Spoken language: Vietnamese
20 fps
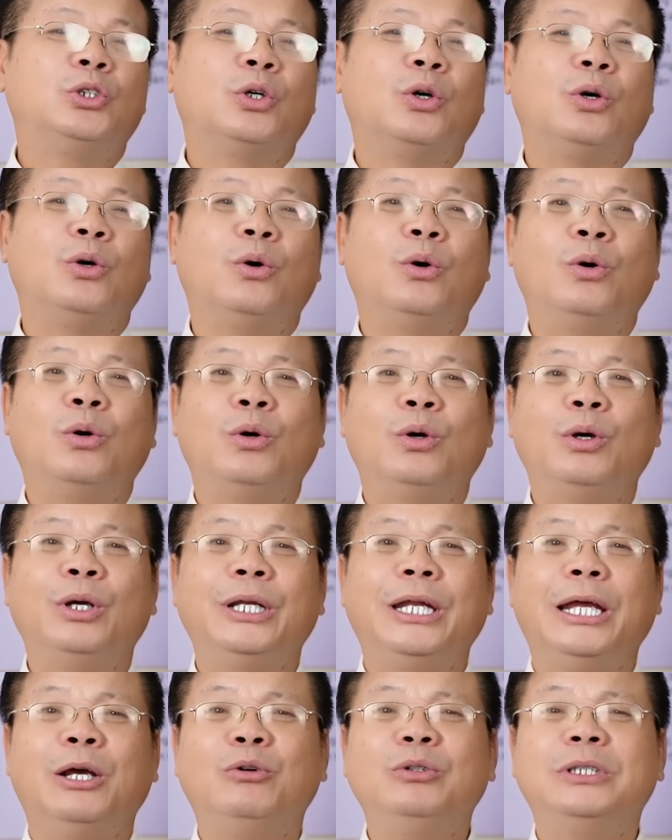dồi
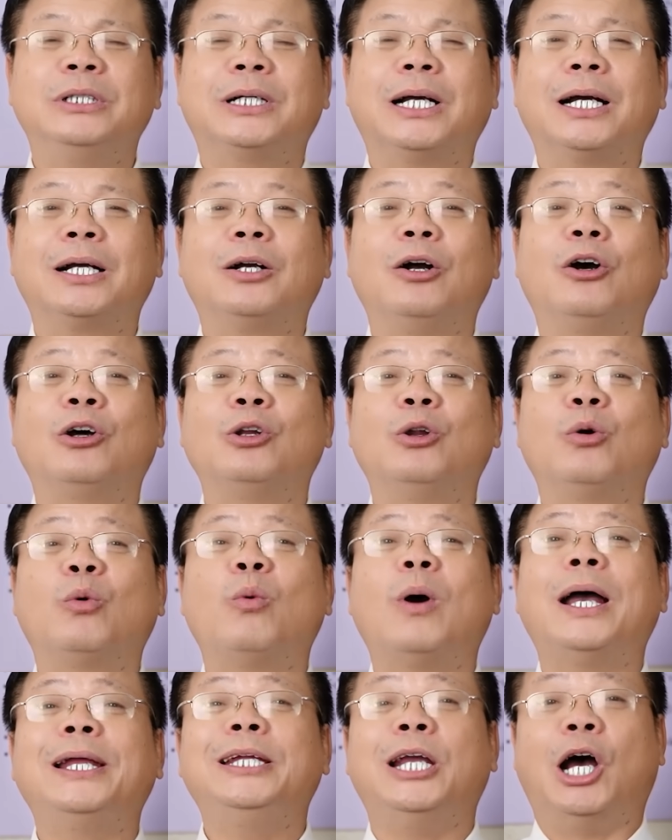ôi, nếu như các con nó
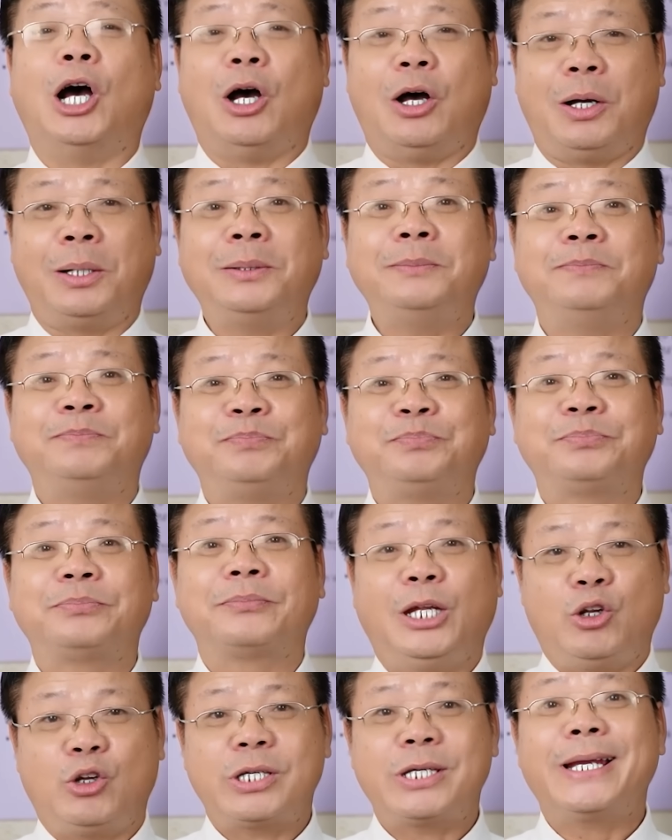quá nhỏ
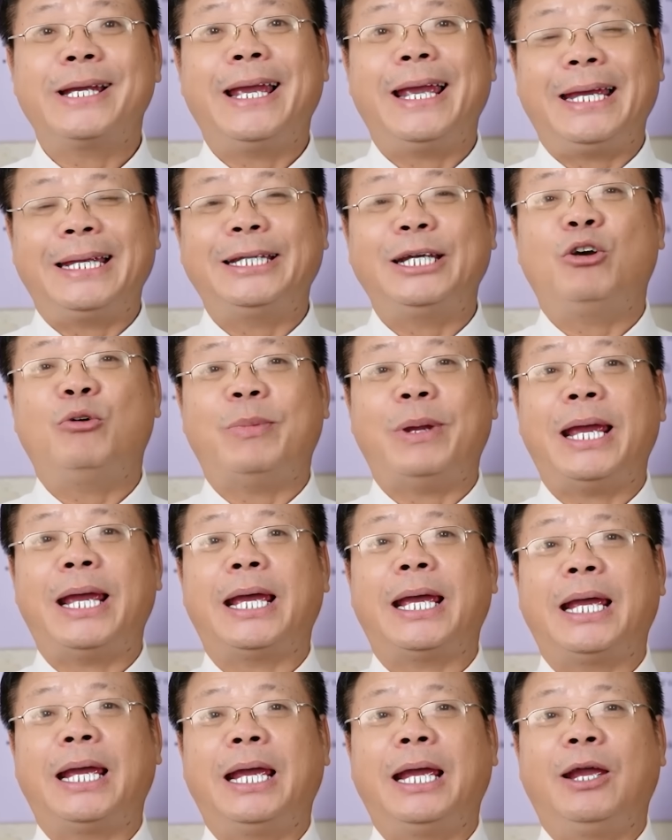thì nó sẽ nghe theo mẹ.